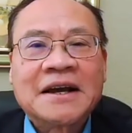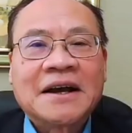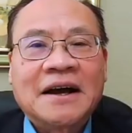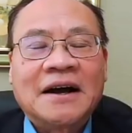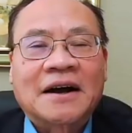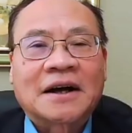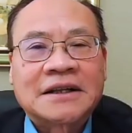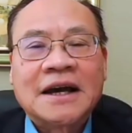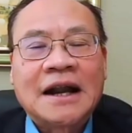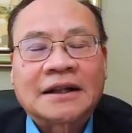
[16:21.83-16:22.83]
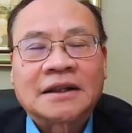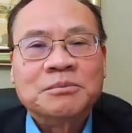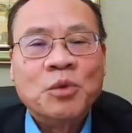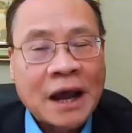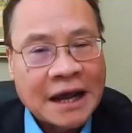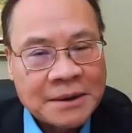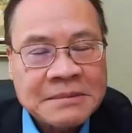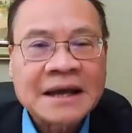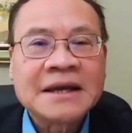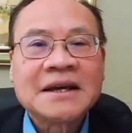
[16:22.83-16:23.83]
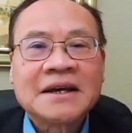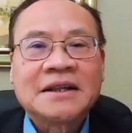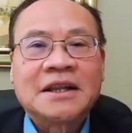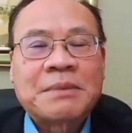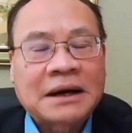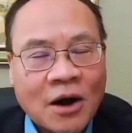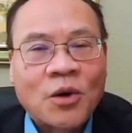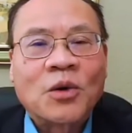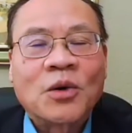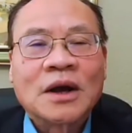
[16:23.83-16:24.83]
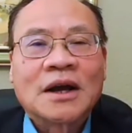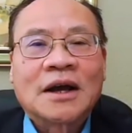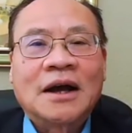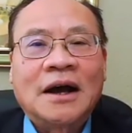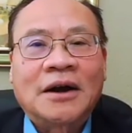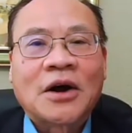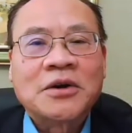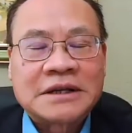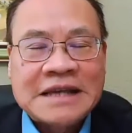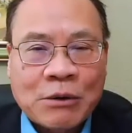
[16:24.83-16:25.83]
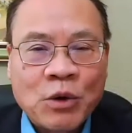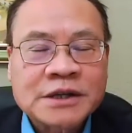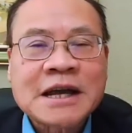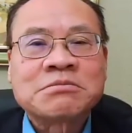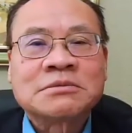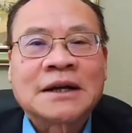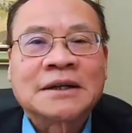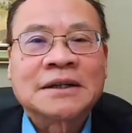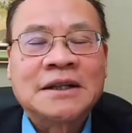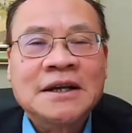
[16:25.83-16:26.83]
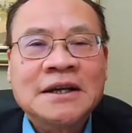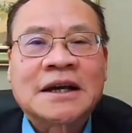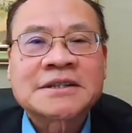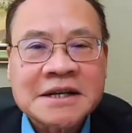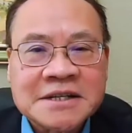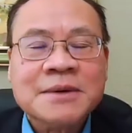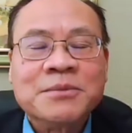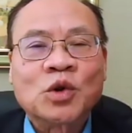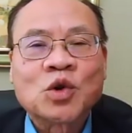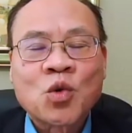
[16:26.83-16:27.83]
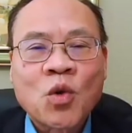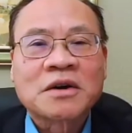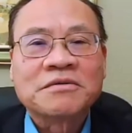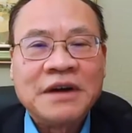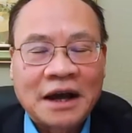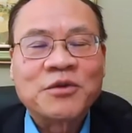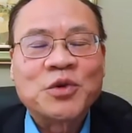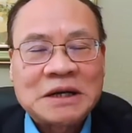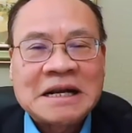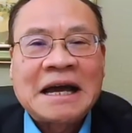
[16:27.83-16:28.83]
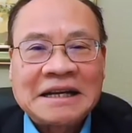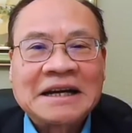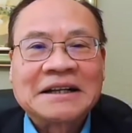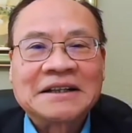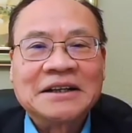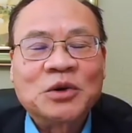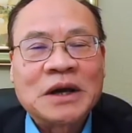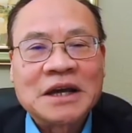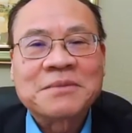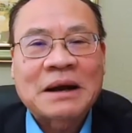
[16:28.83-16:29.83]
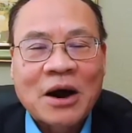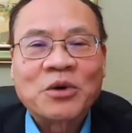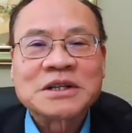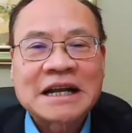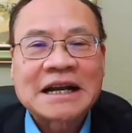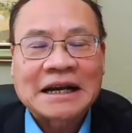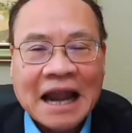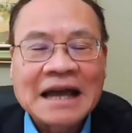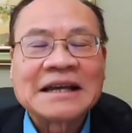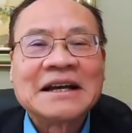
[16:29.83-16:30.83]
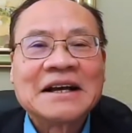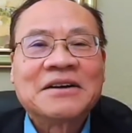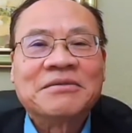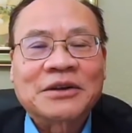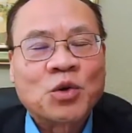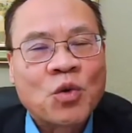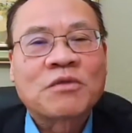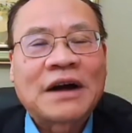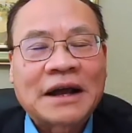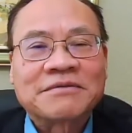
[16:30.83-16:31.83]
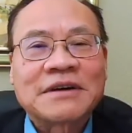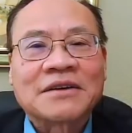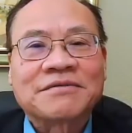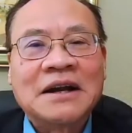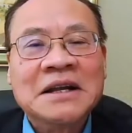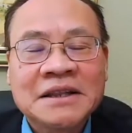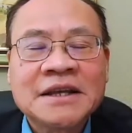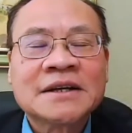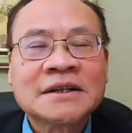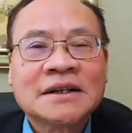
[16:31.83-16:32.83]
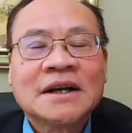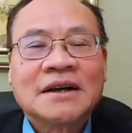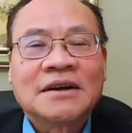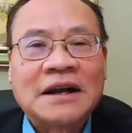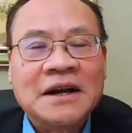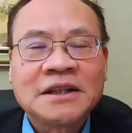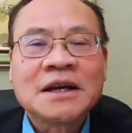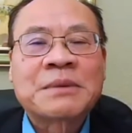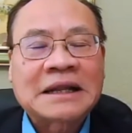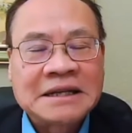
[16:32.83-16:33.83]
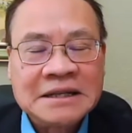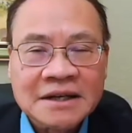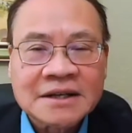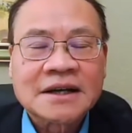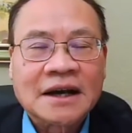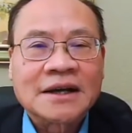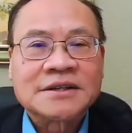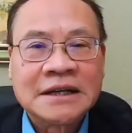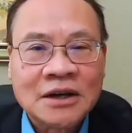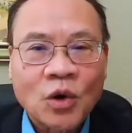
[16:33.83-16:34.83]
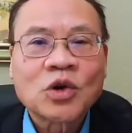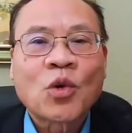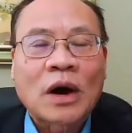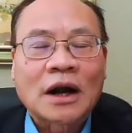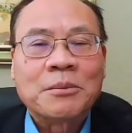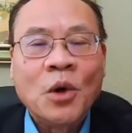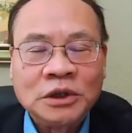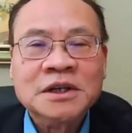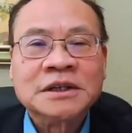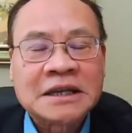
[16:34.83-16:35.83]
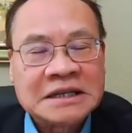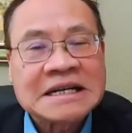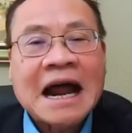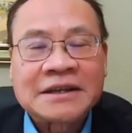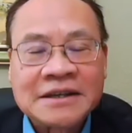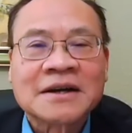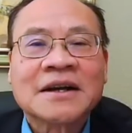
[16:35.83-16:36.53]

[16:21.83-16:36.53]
à, có thể là mùa hè năm nay thì bắt đầu à, nó được giải quyết xong đó thì cái trách nhiệm của Trung Quốc về cái vụ dịch này đó thì tôi nghĩ bắt đầu sẽ đặt lại và Trung Quốc phải phải phải lên tiếng phải lên tiếng cách chính thức à, xin lỗi hoặc là bồi thường cho những nạn nhân